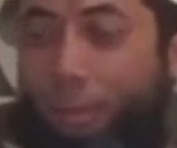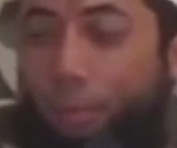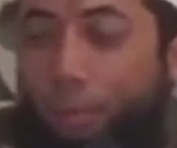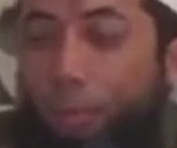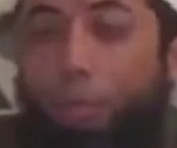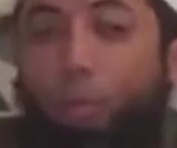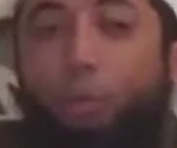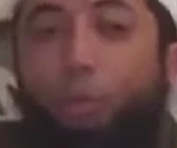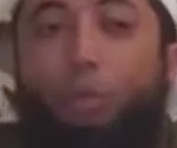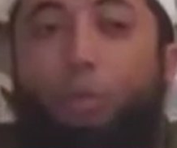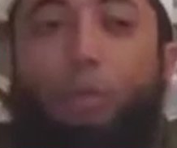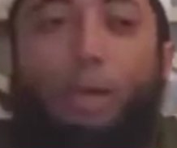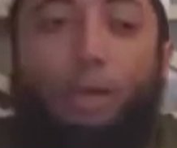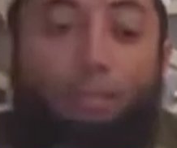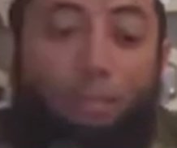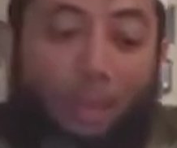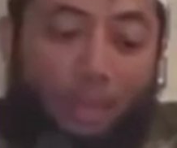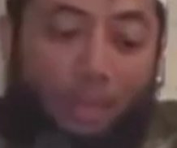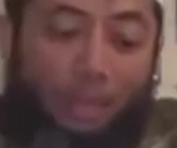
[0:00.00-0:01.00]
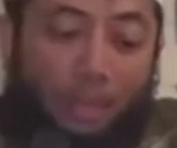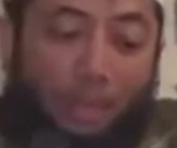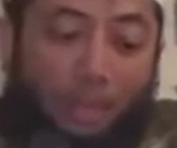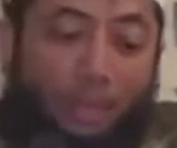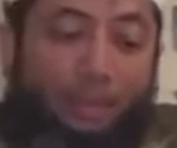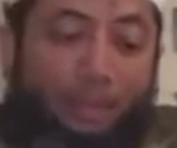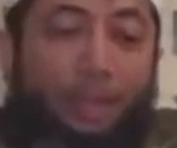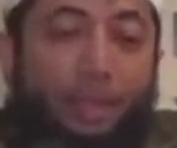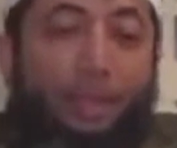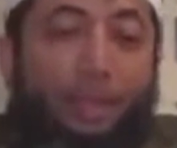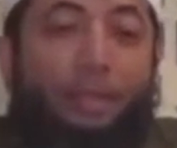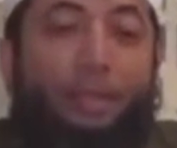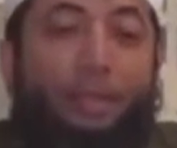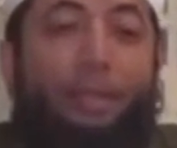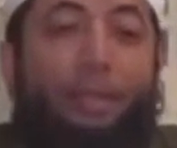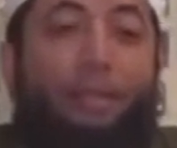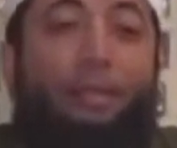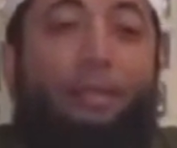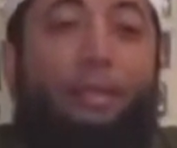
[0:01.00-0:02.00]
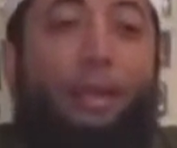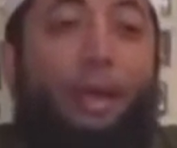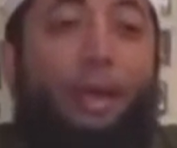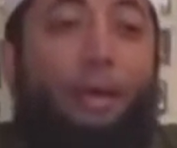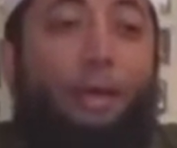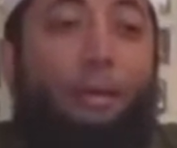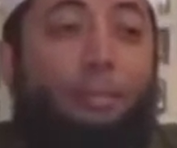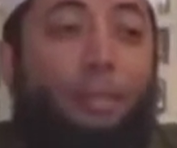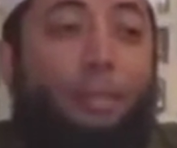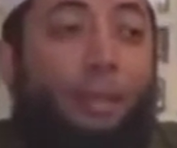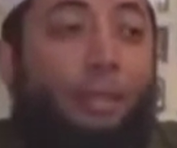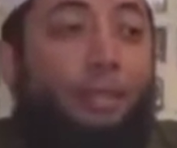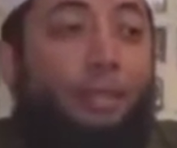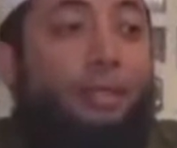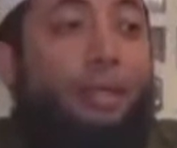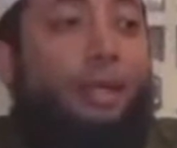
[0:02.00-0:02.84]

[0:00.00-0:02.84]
menundukkan pandangan dari yang diharamkan